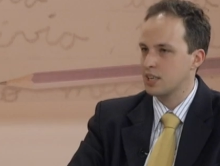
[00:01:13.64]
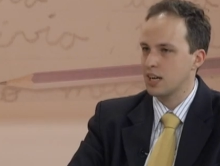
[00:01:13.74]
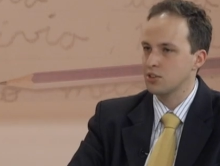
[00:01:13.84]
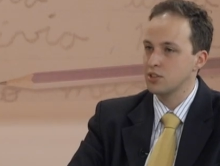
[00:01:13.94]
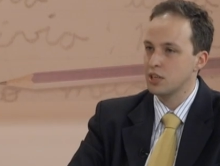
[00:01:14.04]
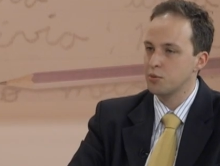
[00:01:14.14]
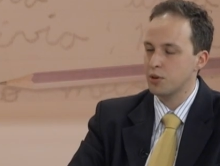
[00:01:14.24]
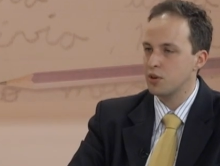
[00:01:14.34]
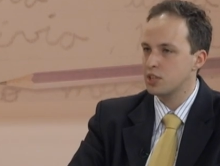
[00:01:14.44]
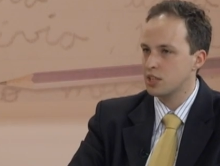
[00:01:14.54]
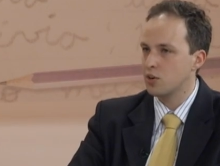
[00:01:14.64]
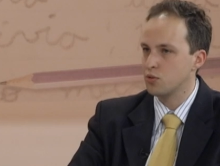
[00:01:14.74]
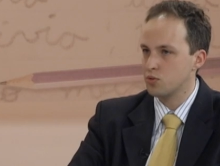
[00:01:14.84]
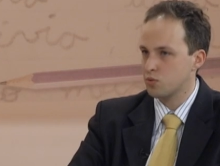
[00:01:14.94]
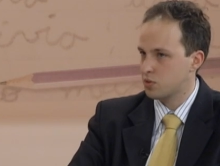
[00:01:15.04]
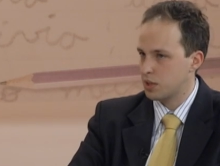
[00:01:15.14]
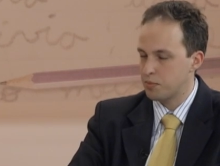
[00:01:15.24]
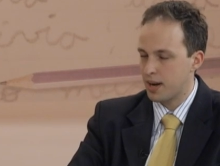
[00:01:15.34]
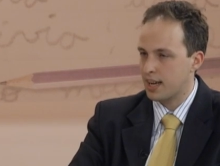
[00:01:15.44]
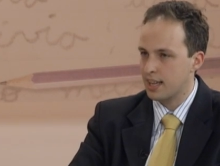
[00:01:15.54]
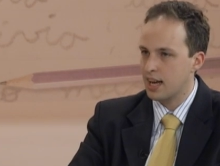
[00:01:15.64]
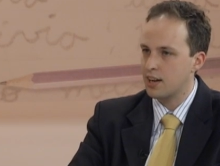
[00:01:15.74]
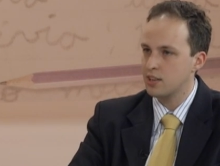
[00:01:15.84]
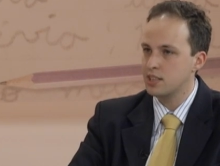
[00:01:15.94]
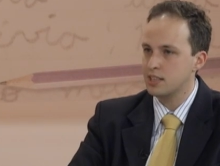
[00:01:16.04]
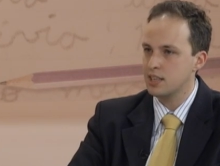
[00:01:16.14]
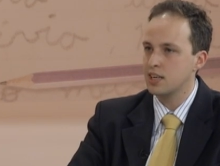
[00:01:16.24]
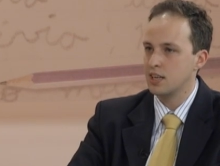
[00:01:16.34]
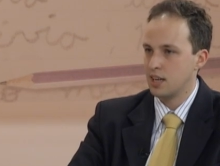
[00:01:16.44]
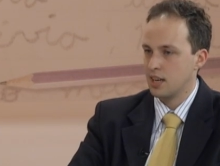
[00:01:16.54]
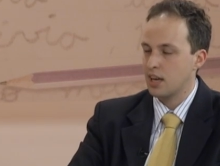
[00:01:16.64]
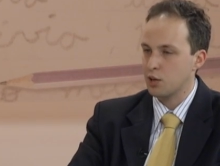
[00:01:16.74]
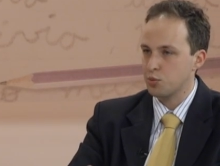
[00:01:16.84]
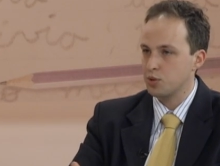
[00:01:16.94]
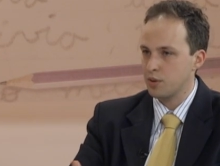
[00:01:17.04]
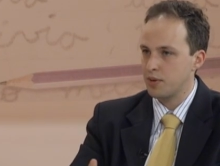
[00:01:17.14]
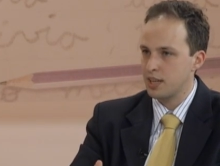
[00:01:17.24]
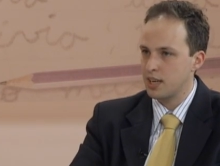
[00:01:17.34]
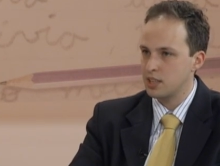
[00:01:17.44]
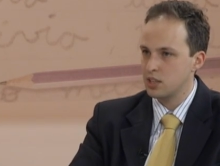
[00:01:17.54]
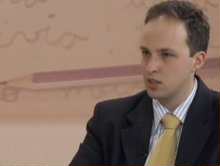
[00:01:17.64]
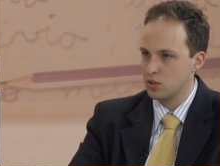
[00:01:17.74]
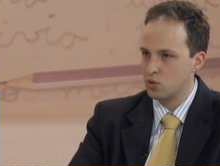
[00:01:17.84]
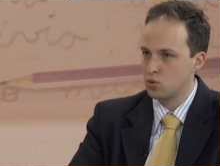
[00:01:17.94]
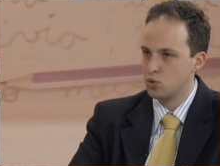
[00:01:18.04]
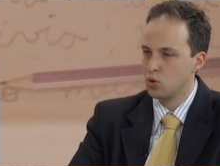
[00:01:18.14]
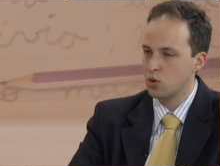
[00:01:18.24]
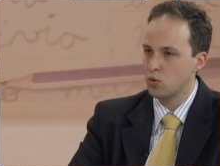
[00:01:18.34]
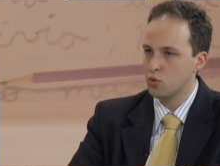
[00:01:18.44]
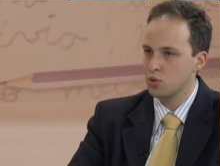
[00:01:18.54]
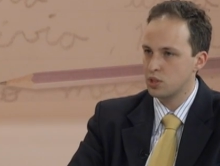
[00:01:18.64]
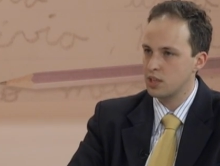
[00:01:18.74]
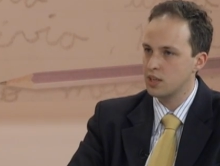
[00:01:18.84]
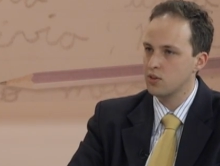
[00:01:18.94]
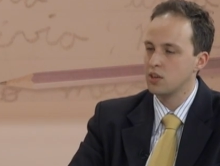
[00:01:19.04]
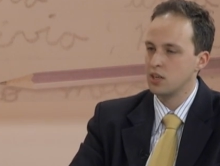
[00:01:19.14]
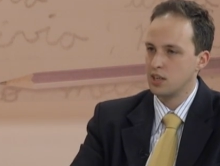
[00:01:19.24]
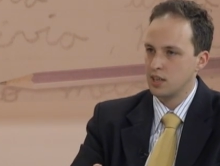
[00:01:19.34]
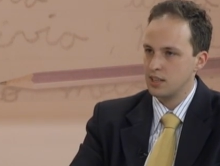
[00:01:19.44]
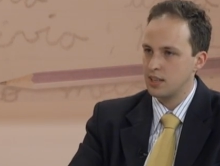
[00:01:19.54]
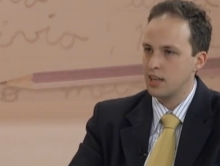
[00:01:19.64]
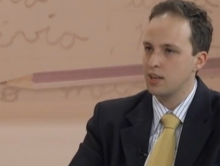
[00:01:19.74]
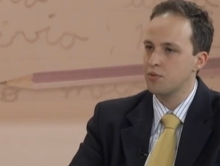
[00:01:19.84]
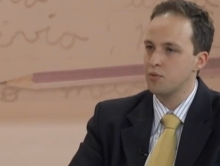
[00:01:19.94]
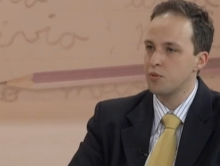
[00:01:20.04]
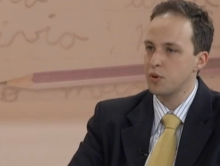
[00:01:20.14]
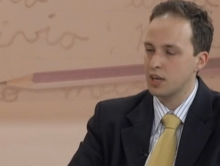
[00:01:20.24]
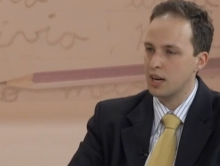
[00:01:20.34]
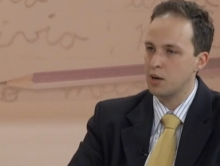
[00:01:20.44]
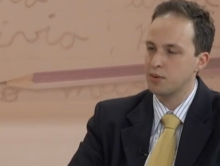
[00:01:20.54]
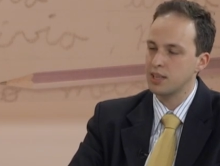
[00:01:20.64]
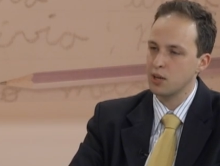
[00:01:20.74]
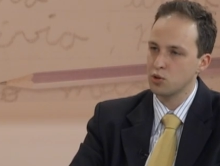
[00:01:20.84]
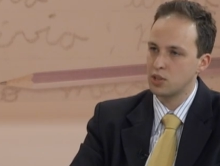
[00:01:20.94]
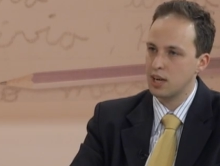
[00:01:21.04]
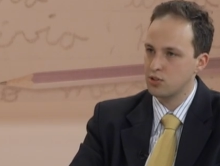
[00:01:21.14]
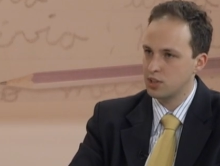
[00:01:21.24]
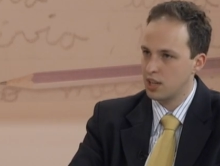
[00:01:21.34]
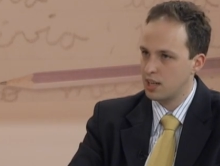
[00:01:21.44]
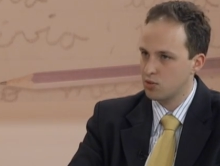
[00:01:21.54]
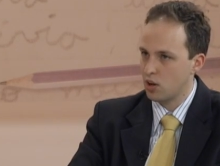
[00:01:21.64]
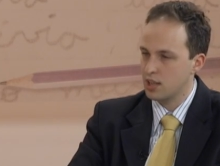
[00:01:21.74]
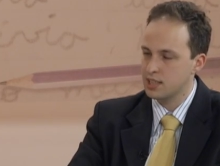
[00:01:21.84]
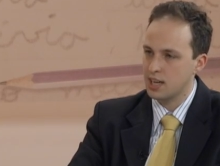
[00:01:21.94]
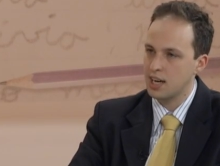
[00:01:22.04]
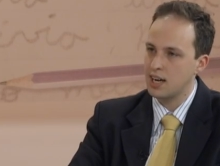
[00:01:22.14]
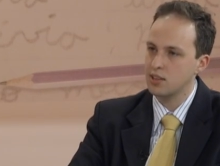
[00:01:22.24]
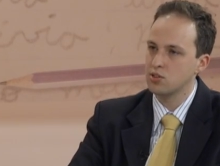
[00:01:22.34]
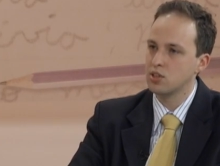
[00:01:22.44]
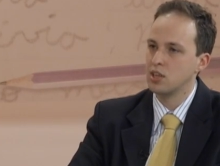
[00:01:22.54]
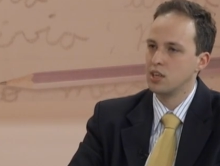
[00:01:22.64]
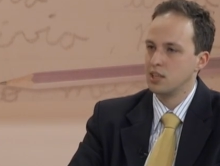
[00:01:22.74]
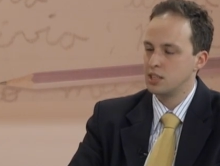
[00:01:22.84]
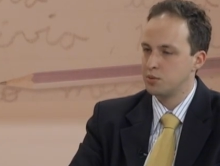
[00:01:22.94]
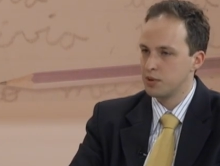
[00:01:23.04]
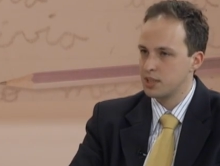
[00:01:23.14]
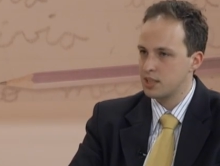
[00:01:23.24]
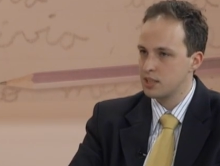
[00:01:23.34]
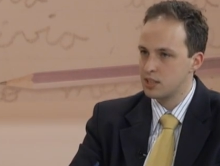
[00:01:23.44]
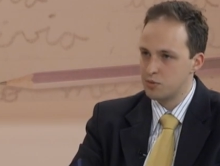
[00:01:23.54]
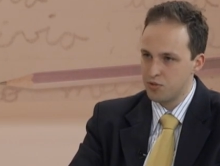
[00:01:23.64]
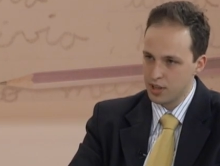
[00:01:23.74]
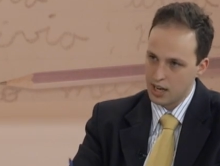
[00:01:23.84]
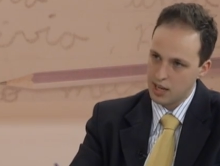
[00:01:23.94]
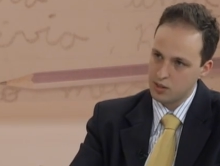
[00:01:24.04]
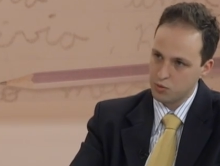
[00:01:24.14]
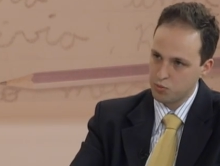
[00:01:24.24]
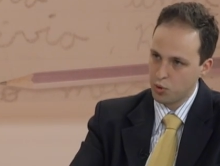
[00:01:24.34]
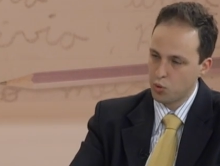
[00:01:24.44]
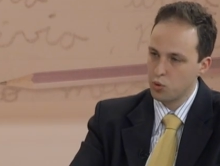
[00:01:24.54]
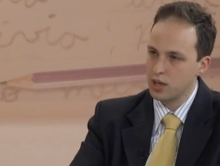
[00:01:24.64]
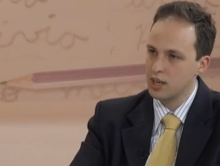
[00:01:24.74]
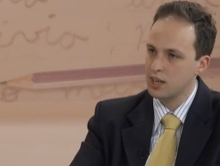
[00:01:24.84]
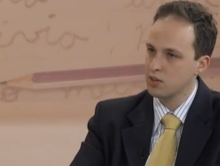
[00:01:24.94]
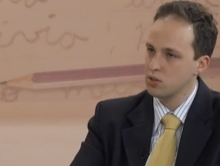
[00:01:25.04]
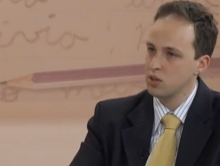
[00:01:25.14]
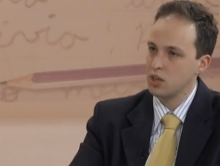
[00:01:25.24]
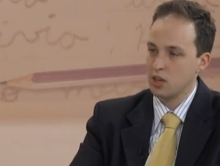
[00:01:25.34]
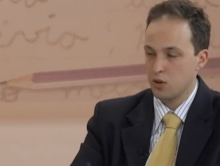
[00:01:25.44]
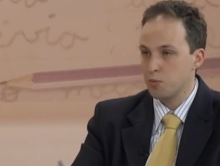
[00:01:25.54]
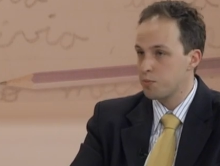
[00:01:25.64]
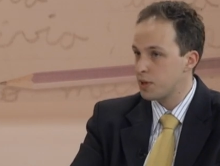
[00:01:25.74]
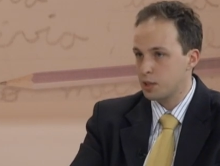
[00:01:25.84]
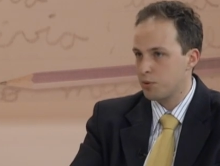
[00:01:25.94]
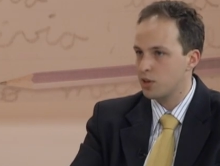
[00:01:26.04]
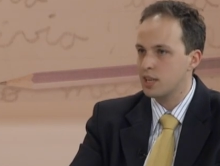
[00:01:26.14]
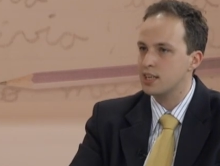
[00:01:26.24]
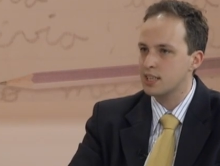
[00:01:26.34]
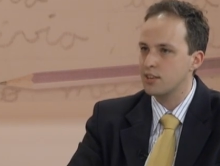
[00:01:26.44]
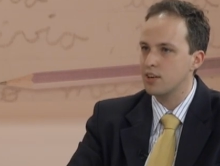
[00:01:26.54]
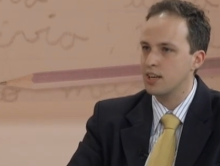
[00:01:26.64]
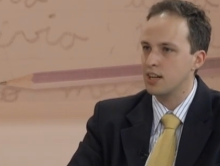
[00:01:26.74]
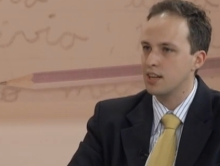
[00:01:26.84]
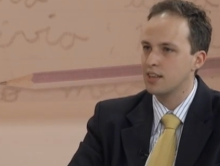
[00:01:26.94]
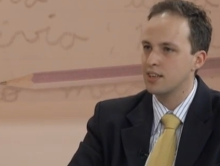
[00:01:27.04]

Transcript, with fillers: caso não, porque o edital sempre é claro em dizer que é responsabilidade do concurseiro dele ficar, manter os dados dele atualizados, de, man, de ficar procurando, que o principal interessado é ele.